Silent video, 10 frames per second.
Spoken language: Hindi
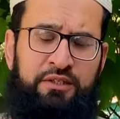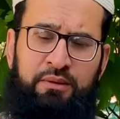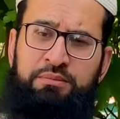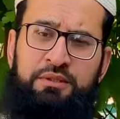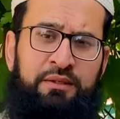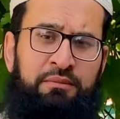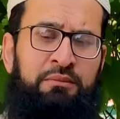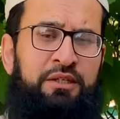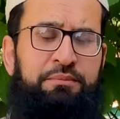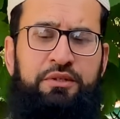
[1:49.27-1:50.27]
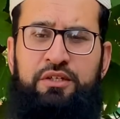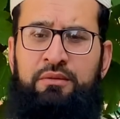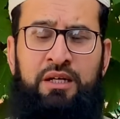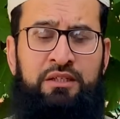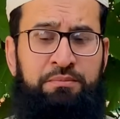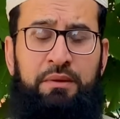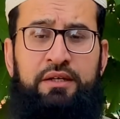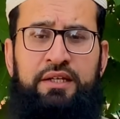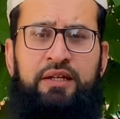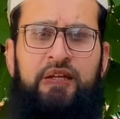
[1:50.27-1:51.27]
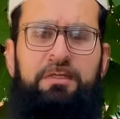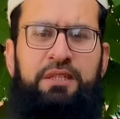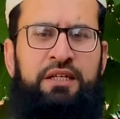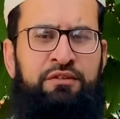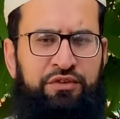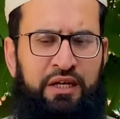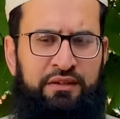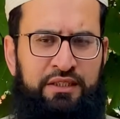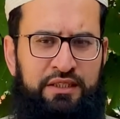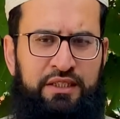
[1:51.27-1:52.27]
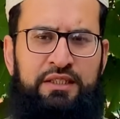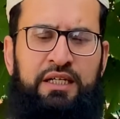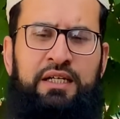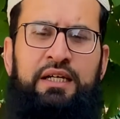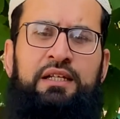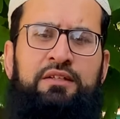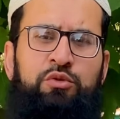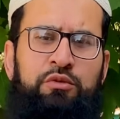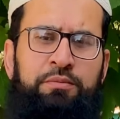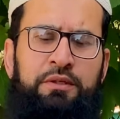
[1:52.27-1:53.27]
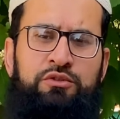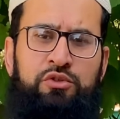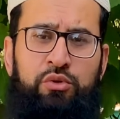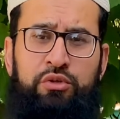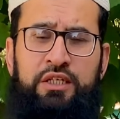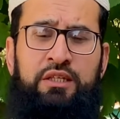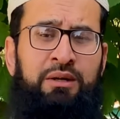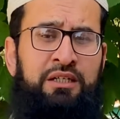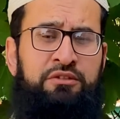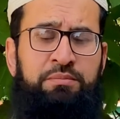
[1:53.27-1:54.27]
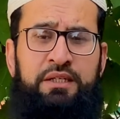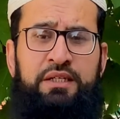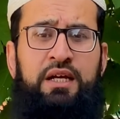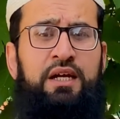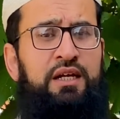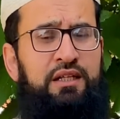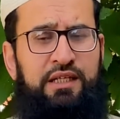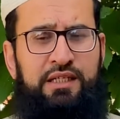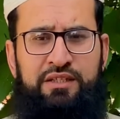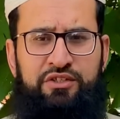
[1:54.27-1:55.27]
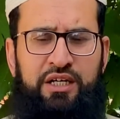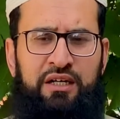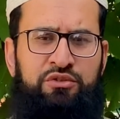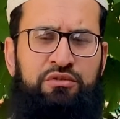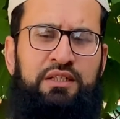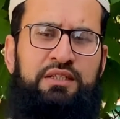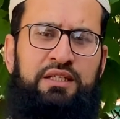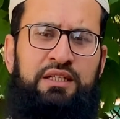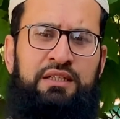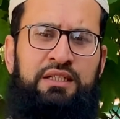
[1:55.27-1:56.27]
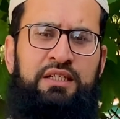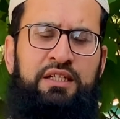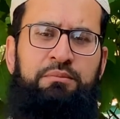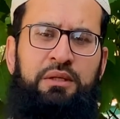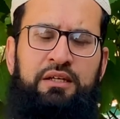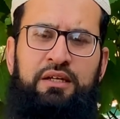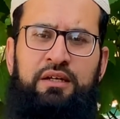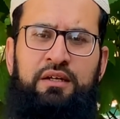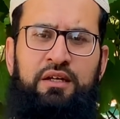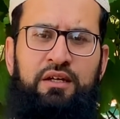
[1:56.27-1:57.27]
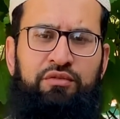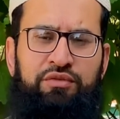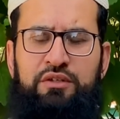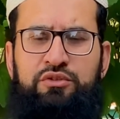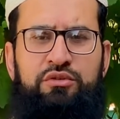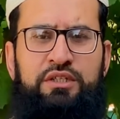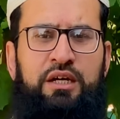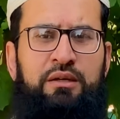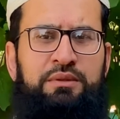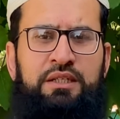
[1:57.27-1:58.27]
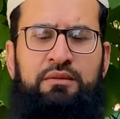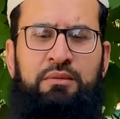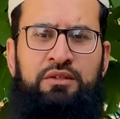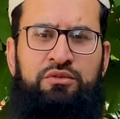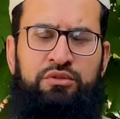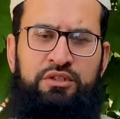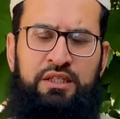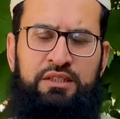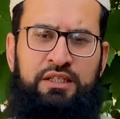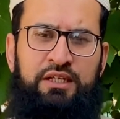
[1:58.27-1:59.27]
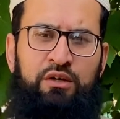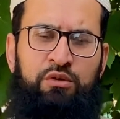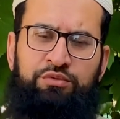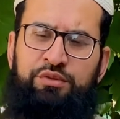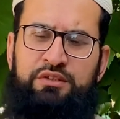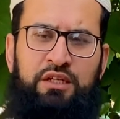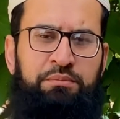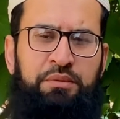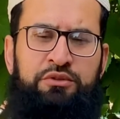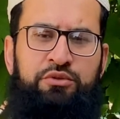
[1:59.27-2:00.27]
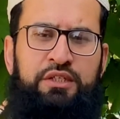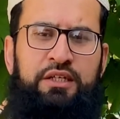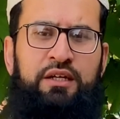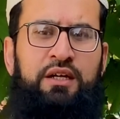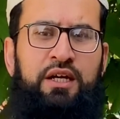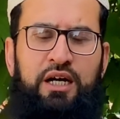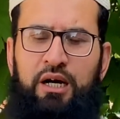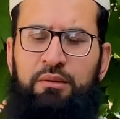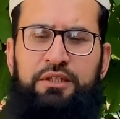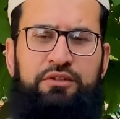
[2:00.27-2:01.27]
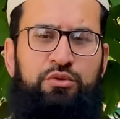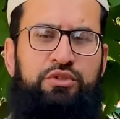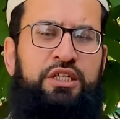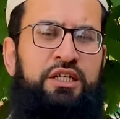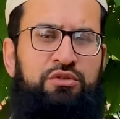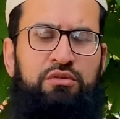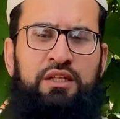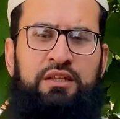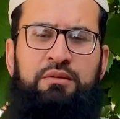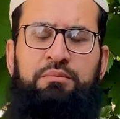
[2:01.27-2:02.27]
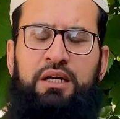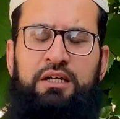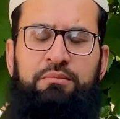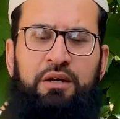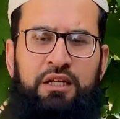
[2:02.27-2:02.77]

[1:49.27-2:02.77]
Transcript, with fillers: जब आपने इमाम के पीछे नमाज़ पढ़ ली या आपने इनफरादी यानी अकेले तौर पर जहर की नमाज़ पढ़ी लेकिन चार सुन्नतें अदा नहीं की बल्कि फ़र्ज़ों से आपने नमाज को स्टार्ट किया और फ़र्ज़ आप पढ़ चुके अब ये जो छः सुन्नतें बाकी